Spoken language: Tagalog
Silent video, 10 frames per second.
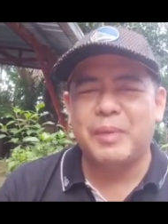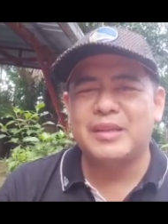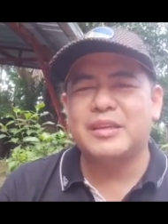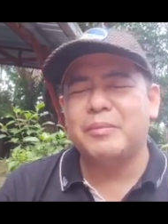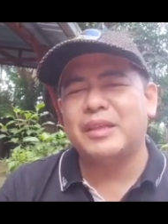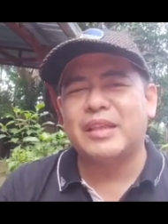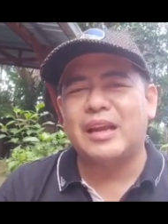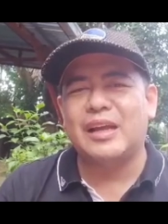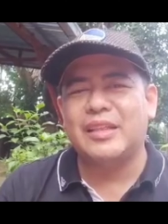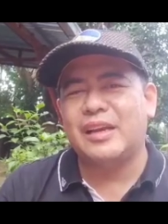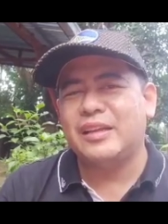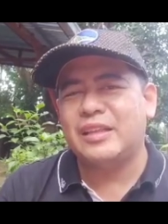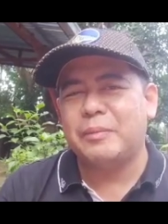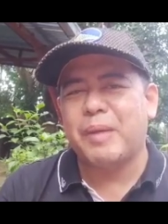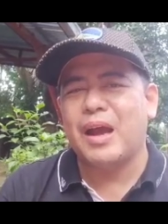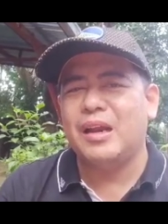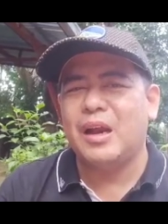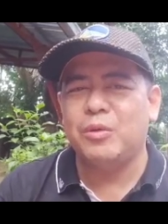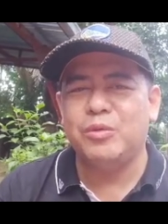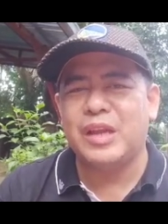pansamantala dahil hindi pa
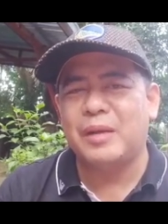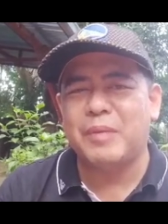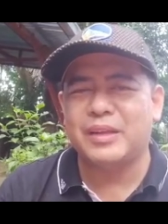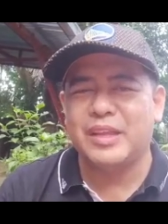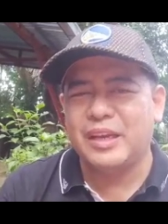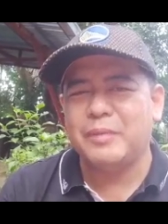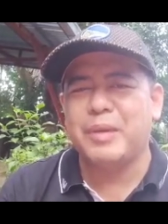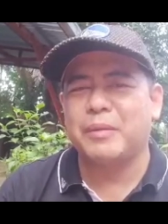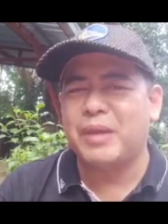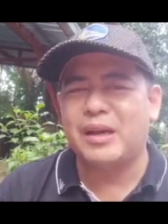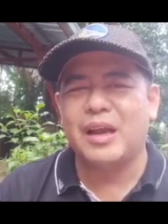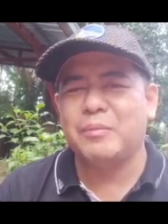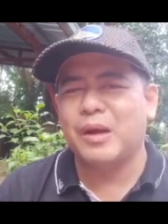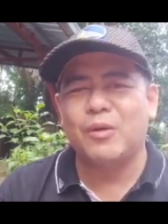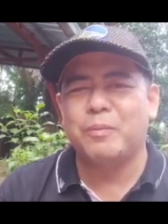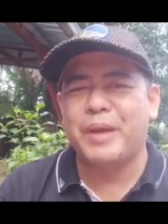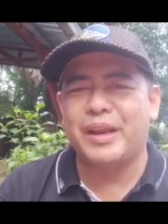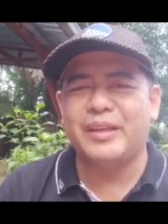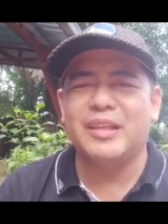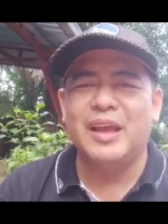allow na mag-deliver man lang,
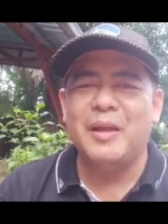mag-operate.